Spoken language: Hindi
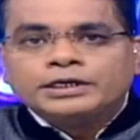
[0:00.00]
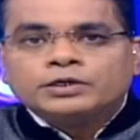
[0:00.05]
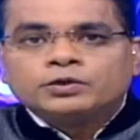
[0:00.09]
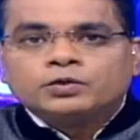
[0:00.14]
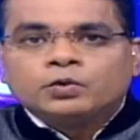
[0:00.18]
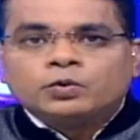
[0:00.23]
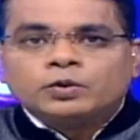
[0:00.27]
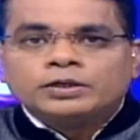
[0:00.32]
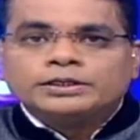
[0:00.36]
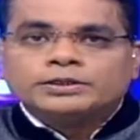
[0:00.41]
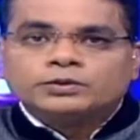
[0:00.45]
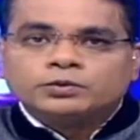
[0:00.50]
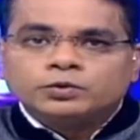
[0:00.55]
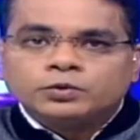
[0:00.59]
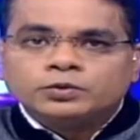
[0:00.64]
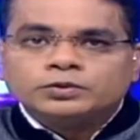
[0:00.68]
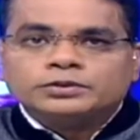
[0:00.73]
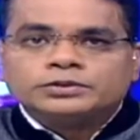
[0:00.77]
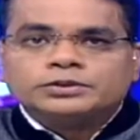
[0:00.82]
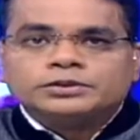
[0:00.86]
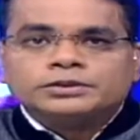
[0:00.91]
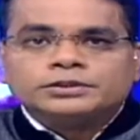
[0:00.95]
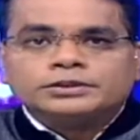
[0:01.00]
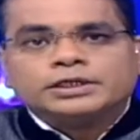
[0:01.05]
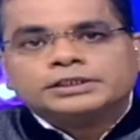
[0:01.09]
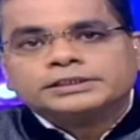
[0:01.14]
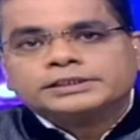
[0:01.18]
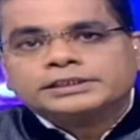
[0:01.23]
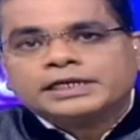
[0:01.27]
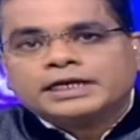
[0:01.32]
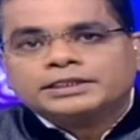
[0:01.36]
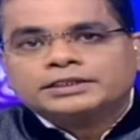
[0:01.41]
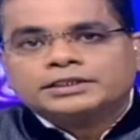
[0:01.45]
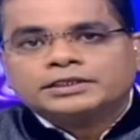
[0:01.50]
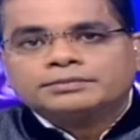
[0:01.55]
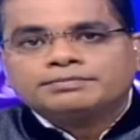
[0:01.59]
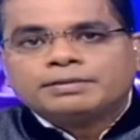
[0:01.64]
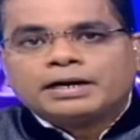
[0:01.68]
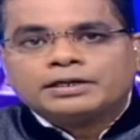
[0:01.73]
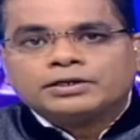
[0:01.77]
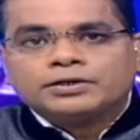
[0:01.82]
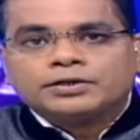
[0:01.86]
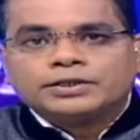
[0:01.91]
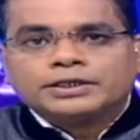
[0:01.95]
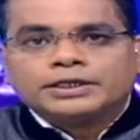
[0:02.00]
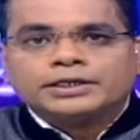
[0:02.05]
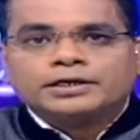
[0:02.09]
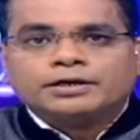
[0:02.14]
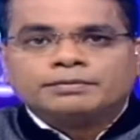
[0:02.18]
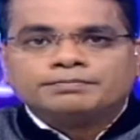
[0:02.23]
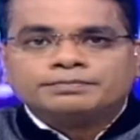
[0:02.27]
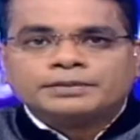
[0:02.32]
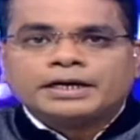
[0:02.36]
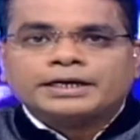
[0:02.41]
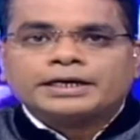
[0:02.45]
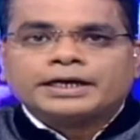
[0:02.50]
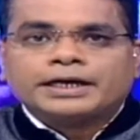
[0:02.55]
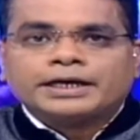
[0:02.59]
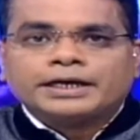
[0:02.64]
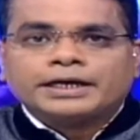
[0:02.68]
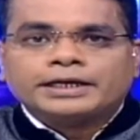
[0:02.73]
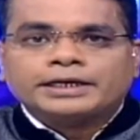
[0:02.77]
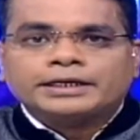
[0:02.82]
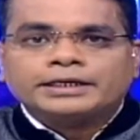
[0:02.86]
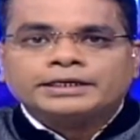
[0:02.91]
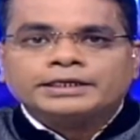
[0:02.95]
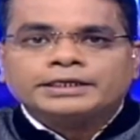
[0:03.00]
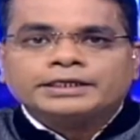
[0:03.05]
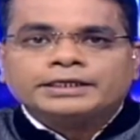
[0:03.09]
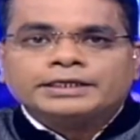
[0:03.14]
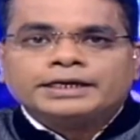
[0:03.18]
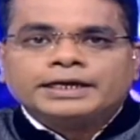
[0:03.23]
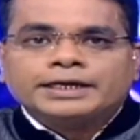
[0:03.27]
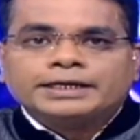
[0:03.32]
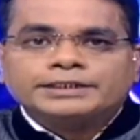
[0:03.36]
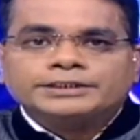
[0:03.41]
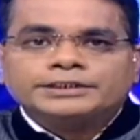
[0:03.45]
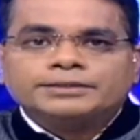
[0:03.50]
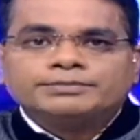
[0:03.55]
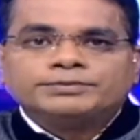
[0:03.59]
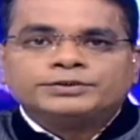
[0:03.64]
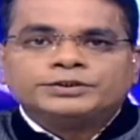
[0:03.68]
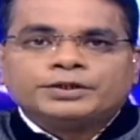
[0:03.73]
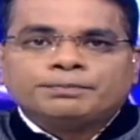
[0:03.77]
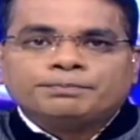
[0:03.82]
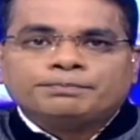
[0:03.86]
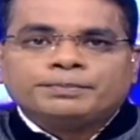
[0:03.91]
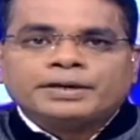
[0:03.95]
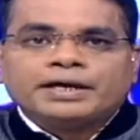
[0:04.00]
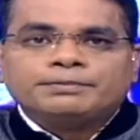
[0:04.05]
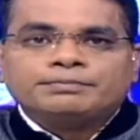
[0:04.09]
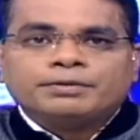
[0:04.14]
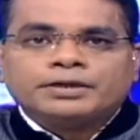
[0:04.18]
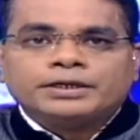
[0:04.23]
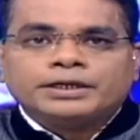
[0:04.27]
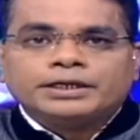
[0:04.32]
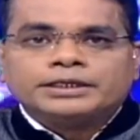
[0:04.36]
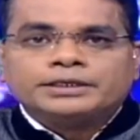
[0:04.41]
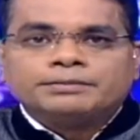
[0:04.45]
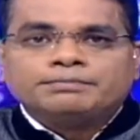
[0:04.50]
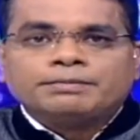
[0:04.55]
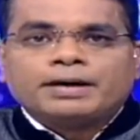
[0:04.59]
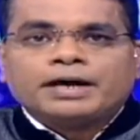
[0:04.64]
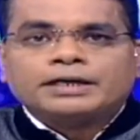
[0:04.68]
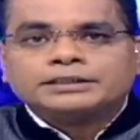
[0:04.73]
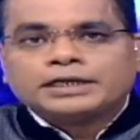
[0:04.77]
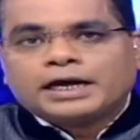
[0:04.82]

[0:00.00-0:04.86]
कोहली खुद 10 साल तक बैंगलोर के कप्तान रहे लेकिन जब चैंपियन बनने की बात